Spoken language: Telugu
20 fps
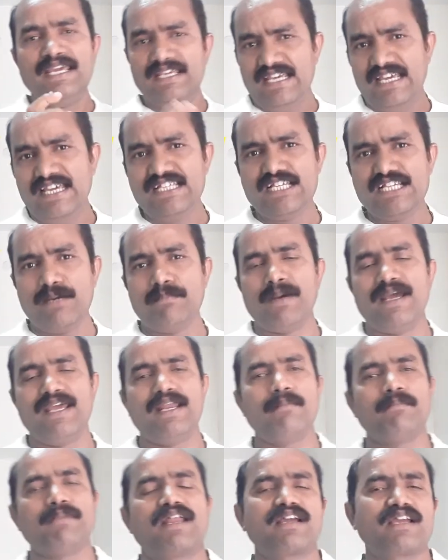ఏ జబ్బు
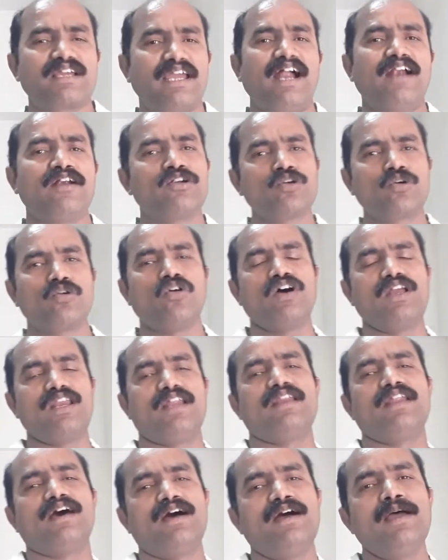అయినా మనకి
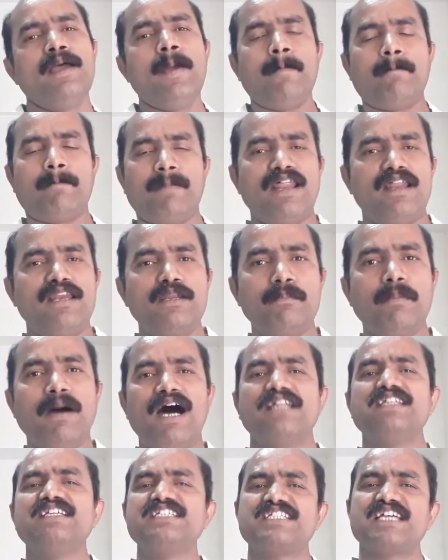అంటుకోవాలన్నా మనల్ని
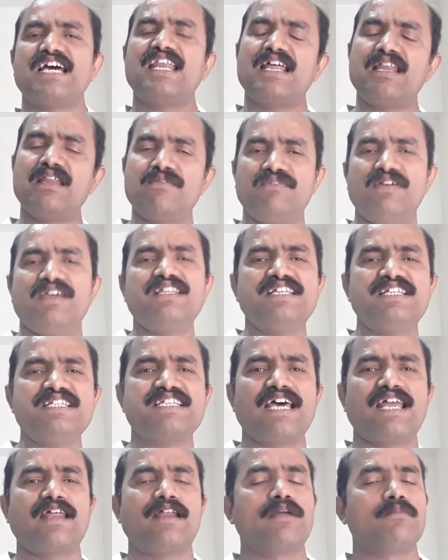బాధించాలని
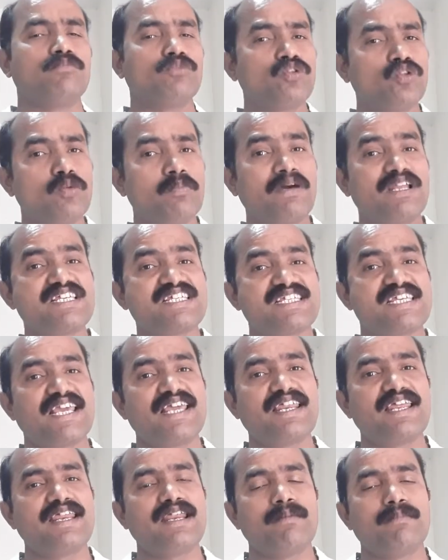వేధించాలన్నా ముందు మన
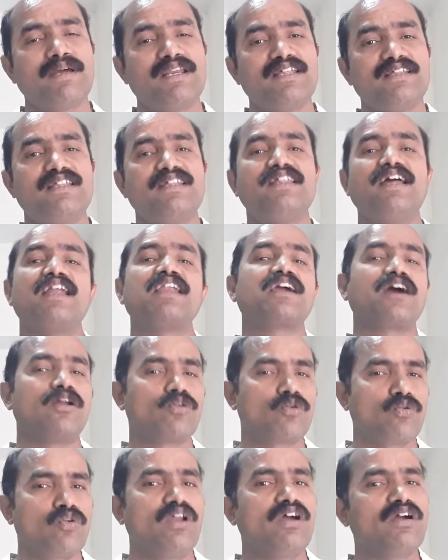శరీరం అనేది దానికి
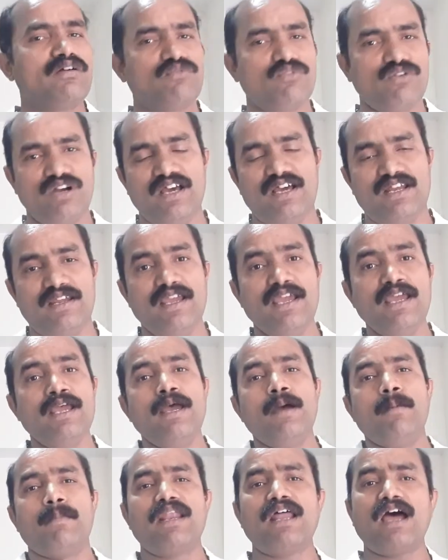అనుకూలంగా ఉండాలి
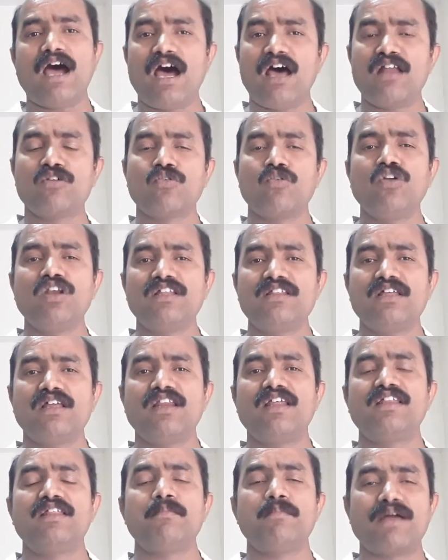మరి ఆ అనుకూలత
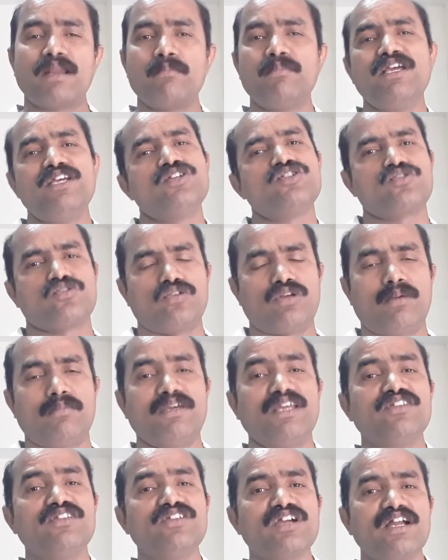అనేది మనమే ఇస్తున్నాం
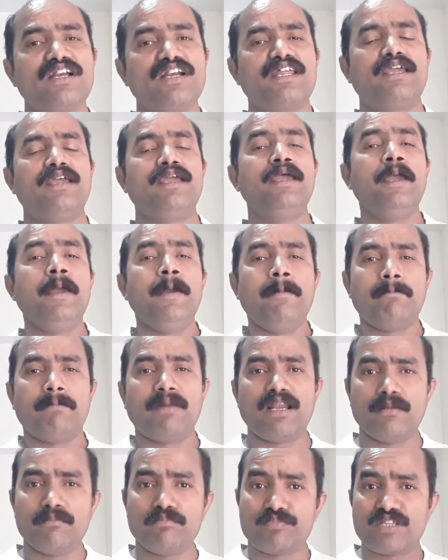ఎందుకంటే
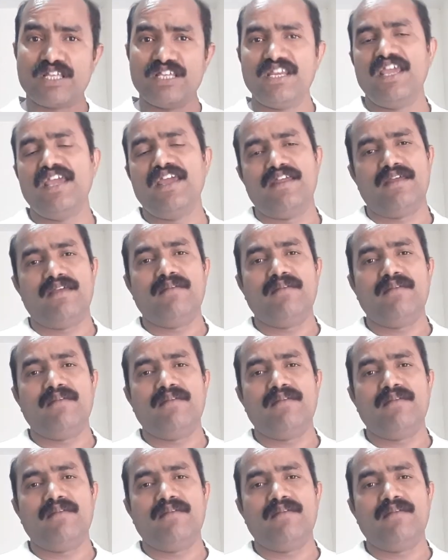మనం తినే